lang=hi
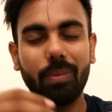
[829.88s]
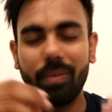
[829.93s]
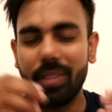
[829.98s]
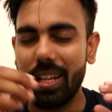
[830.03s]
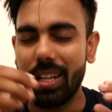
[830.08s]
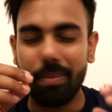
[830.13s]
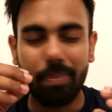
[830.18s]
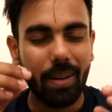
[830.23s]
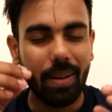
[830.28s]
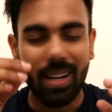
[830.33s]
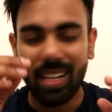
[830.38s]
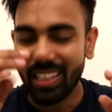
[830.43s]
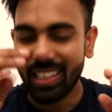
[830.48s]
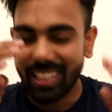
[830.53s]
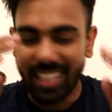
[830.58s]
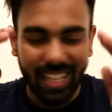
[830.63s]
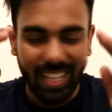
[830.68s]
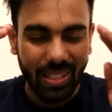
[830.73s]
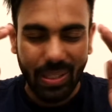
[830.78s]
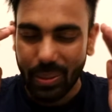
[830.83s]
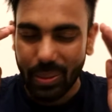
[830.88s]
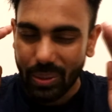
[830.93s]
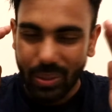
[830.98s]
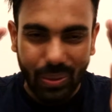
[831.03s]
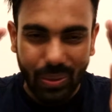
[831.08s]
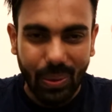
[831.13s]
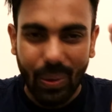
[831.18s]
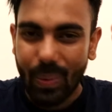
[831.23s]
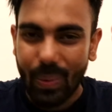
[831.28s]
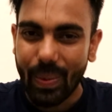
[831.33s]
नेपाल थैंक यू
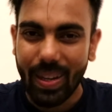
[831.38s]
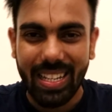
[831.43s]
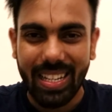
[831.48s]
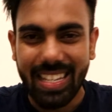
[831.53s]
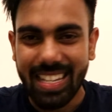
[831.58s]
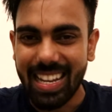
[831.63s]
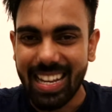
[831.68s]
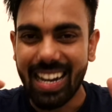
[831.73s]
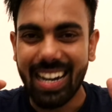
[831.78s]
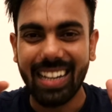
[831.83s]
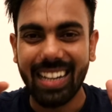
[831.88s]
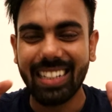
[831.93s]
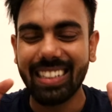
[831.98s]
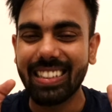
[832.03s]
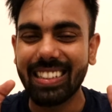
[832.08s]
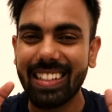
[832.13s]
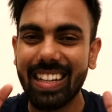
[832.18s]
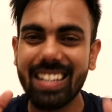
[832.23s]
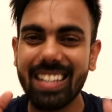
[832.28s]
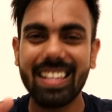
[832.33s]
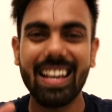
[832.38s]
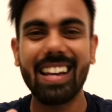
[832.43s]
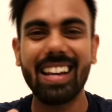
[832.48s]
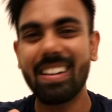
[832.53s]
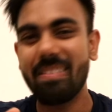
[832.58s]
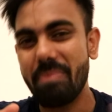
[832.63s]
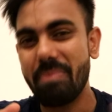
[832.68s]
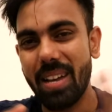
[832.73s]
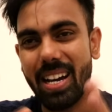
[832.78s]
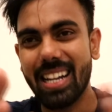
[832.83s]
सो मच यार इतना सारा
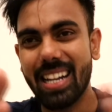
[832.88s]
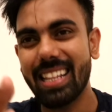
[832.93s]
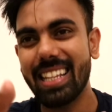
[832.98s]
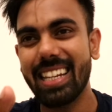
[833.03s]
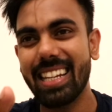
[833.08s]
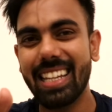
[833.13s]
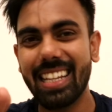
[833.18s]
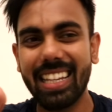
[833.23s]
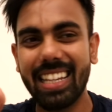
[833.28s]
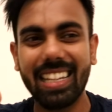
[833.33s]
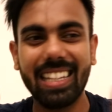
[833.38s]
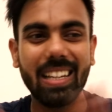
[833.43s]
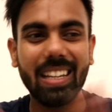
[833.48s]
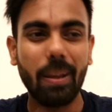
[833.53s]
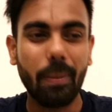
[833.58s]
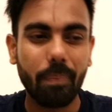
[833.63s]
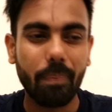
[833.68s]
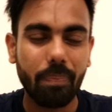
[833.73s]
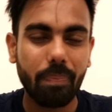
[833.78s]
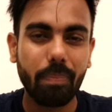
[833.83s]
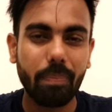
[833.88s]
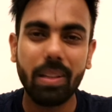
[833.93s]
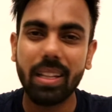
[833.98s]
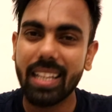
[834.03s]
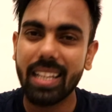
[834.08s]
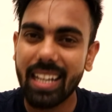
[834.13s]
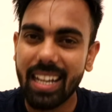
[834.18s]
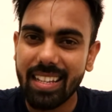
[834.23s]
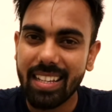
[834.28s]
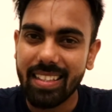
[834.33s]
प्यार देने के लिए
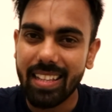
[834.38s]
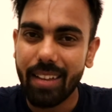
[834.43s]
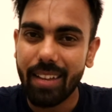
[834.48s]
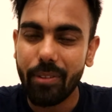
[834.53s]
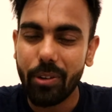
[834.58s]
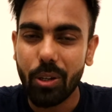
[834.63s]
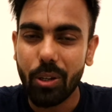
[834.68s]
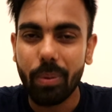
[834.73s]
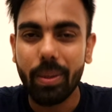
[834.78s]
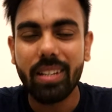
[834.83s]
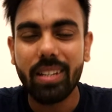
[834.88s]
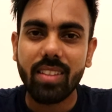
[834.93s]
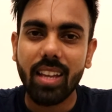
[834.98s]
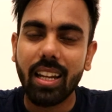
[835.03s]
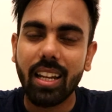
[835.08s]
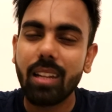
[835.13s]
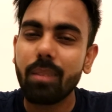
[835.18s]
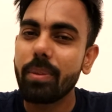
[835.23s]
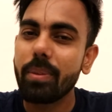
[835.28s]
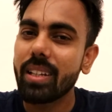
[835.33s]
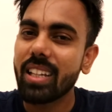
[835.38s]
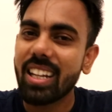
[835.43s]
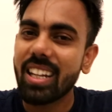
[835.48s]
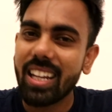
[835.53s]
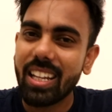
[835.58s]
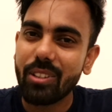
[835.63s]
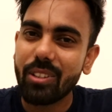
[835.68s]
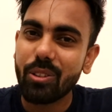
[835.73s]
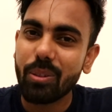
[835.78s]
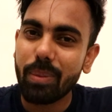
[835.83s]
मिलते गए इस नए वीडियो में चैनल पर अगर
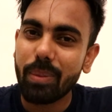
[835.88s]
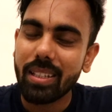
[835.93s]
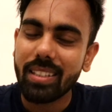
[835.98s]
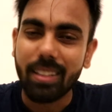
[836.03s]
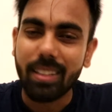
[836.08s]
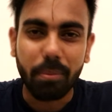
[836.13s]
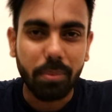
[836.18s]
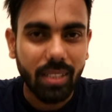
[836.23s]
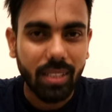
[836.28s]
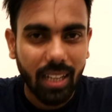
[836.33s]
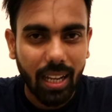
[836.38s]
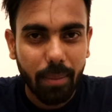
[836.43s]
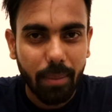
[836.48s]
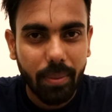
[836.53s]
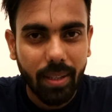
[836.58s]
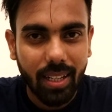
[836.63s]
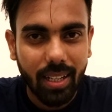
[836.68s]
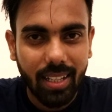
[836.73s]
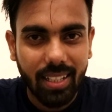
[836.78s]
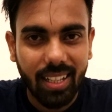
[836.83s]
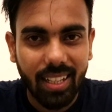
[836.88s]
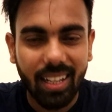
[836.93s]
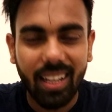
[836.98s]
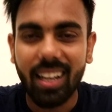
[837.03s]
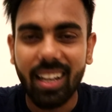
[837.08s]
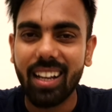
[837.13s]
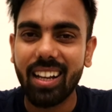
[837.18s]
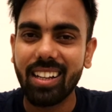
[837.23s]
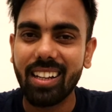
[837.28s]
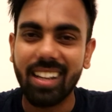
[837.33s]
नए हो तो प्लीज़ सब्सक्राइब करके जाना
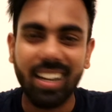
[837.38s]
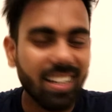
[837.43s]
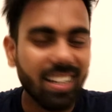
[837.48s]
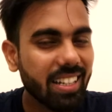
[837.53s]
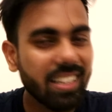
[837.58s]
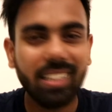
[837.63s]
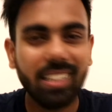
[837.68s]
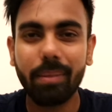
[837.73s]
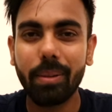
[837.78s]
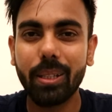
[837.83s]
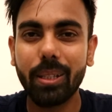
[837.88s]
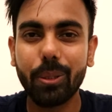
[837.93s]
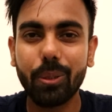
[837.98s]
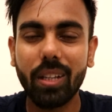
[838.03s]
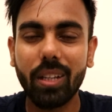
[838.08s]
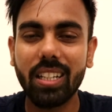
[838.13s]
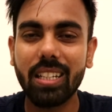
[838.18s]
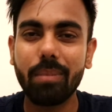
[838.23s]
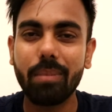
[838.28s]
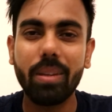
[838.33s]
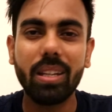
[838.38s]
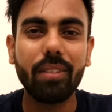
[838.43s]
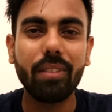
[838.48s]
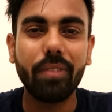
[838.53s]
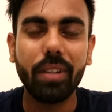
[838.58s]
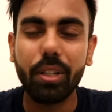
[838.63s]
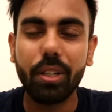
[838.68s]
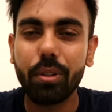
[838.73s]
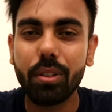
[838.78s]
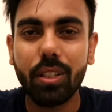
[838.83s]
घंटी दबा दो ताकि मेरे
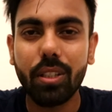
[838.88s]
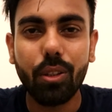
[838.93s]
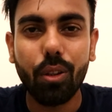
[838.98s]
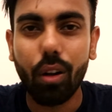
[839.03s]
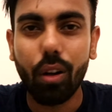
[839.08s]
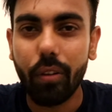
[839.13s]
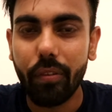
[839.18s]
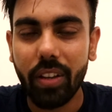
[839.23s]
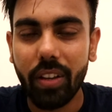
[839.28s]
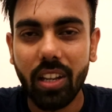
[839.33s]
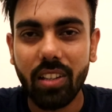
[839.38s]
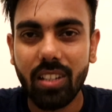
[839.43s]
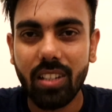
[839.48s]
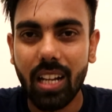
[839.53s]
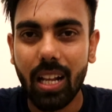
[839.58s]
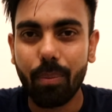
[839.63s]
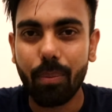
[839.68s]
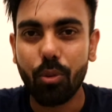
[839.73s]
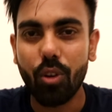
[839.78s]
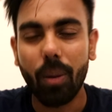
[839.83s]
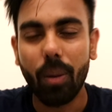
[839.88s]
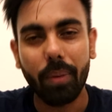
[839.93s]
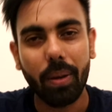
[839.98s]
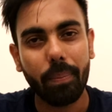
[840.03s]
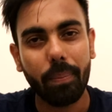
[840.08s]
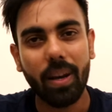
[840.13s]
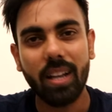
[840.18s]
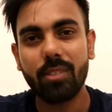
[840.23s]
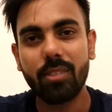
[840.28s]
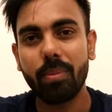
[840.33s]
वीडियोस की नोटिफिकेशन आपको आपके
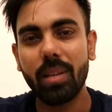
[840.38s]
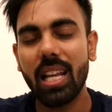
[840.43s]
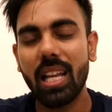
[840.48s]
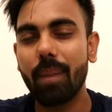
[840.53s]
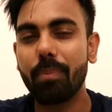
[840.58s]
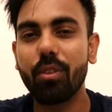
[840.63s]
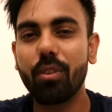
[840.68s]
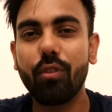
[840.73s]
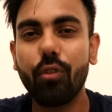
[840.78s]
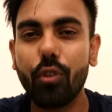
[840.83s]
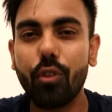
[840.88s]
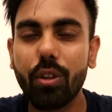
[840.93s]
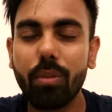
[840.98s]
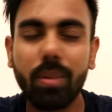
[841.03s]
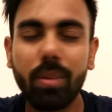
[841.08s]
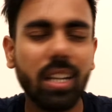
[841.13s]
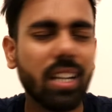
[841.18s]
पास मिले आपको फ़ोन में